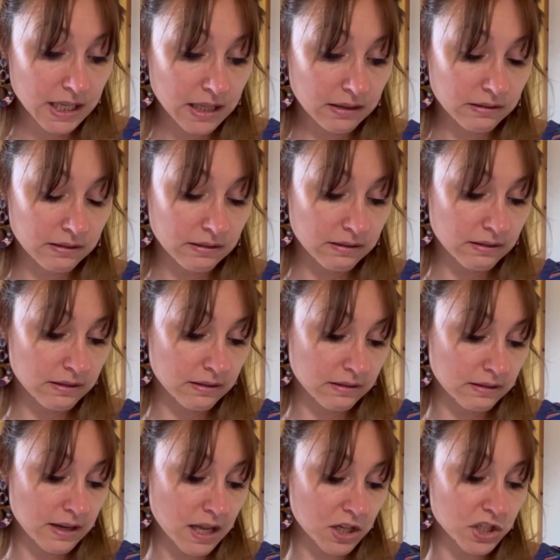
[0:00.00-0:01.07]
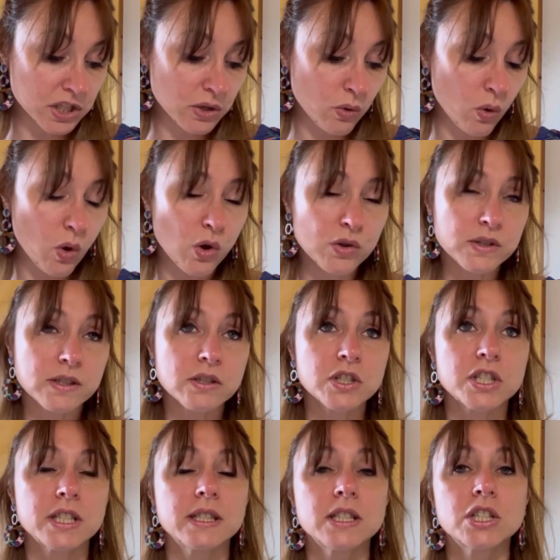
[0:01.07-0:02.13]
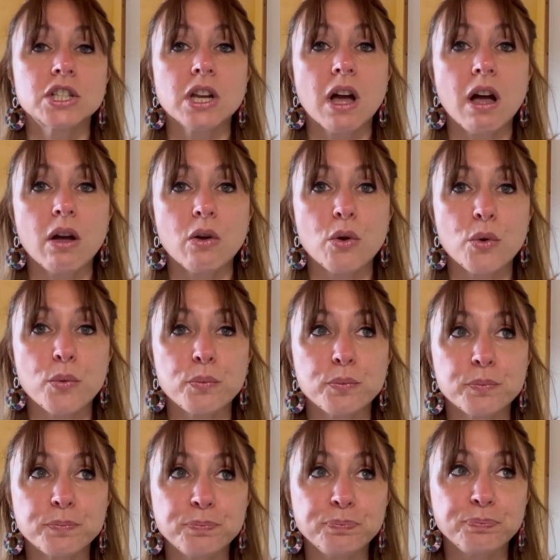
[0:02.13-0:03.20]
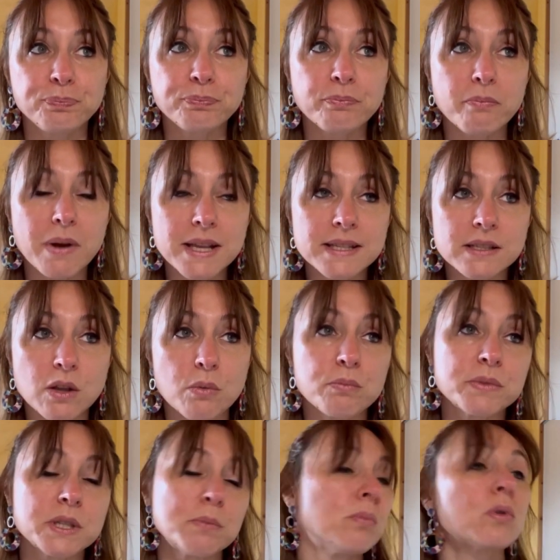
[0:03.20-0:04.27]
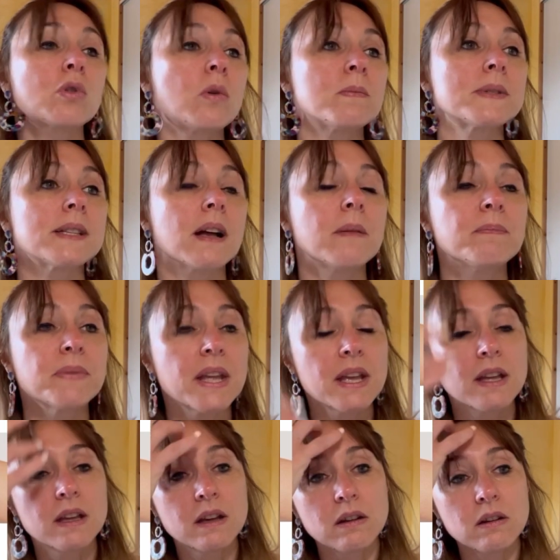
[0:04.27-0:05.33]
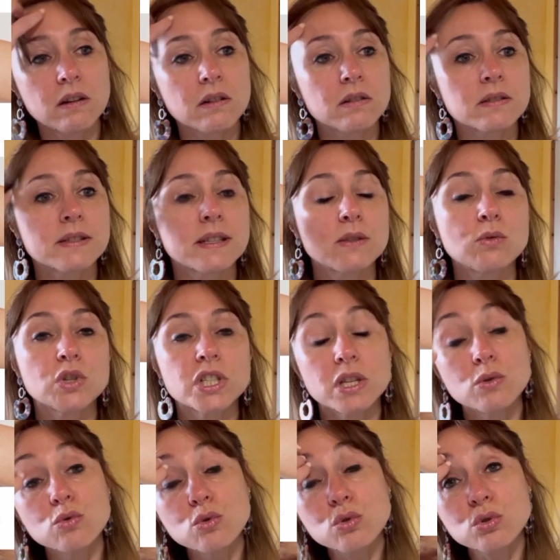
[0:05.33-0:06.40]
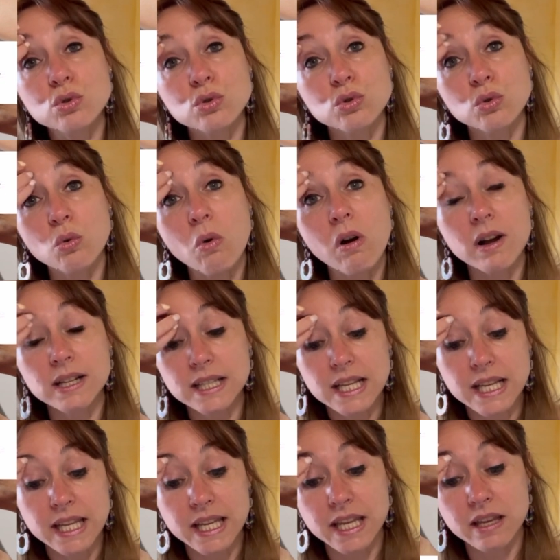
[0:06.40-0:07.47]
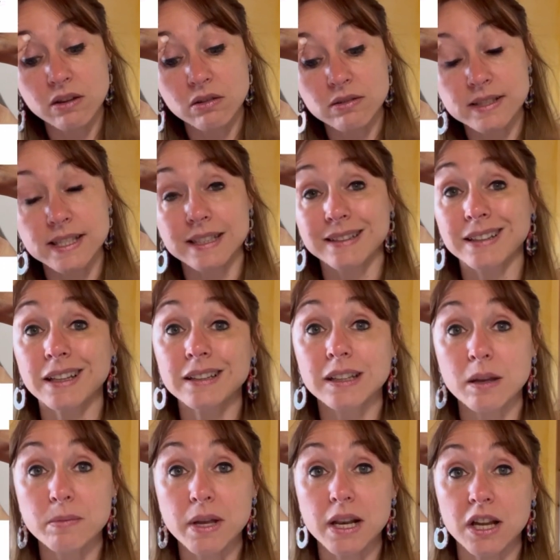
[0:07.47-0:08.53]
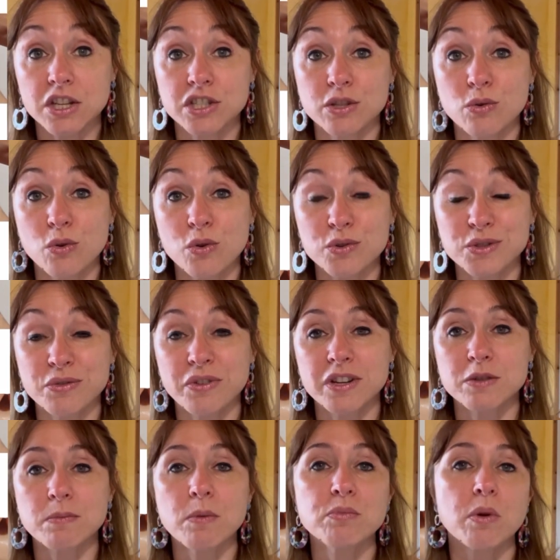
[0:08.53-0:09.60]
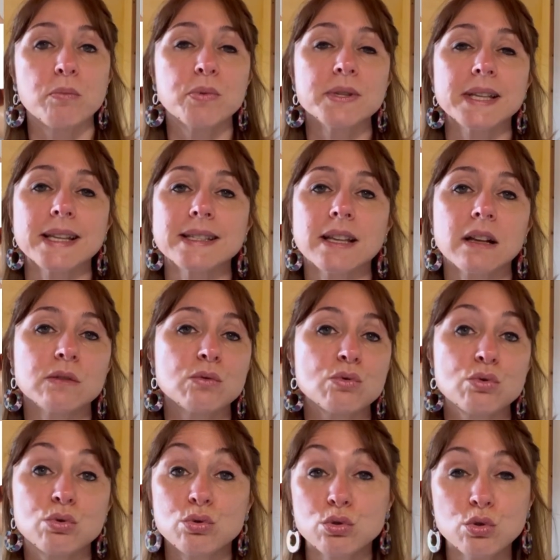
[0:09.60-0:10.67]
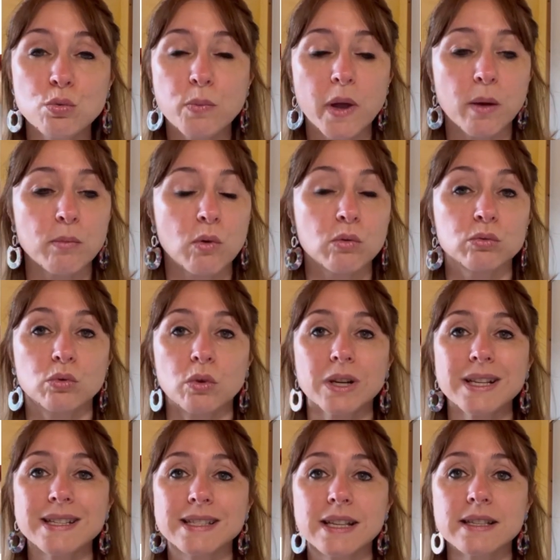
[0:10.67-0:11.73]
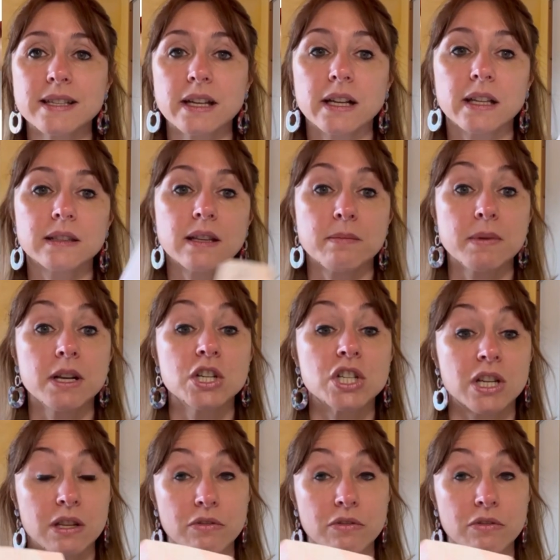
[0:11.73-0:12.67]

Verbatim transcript: Euh, l'argile rose, j'ai déjà un euh, masque un petit peu comme ça. Euh, c'est de chez Nuxe, je crois. Et c'est très, très bien l'argile rose. Franchement, puis un peu, ça sent super bon. Donc là, 150 ml, j'en ai